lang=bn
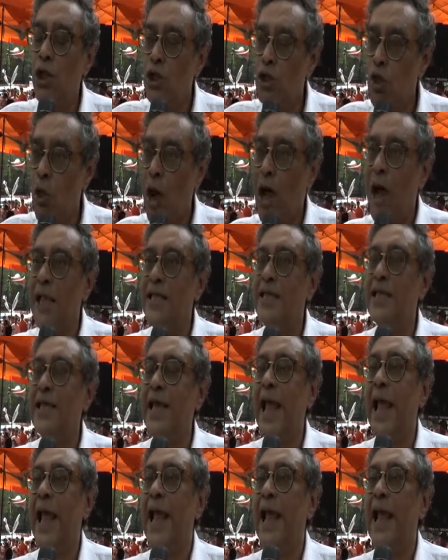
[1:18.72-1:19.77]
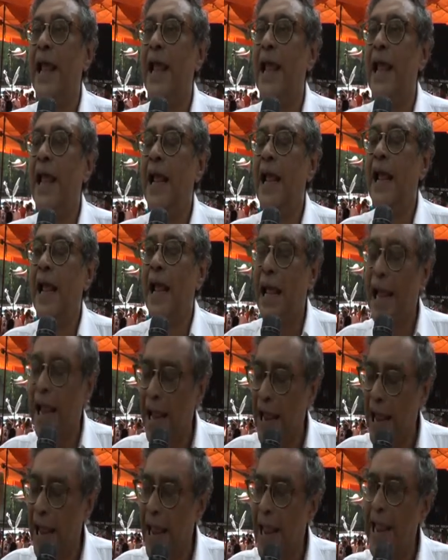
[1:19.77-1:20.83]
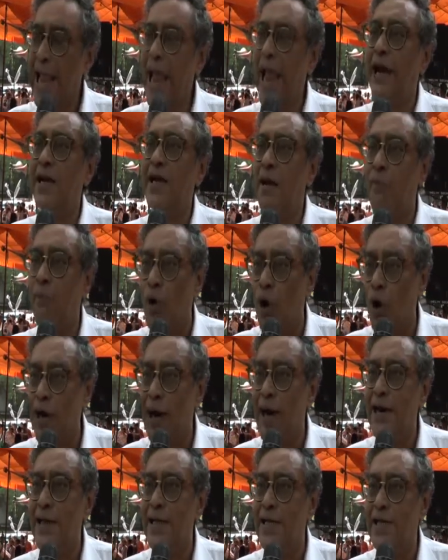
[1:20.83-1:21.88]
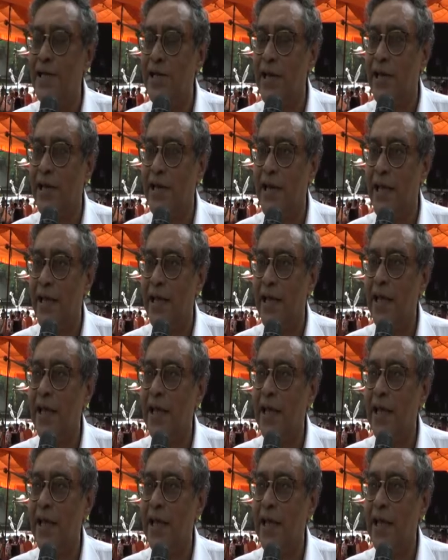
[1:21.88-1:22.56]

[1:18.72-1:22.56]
তো আজকে এই একটা বর্ডার ডিস্ট্রিক্টে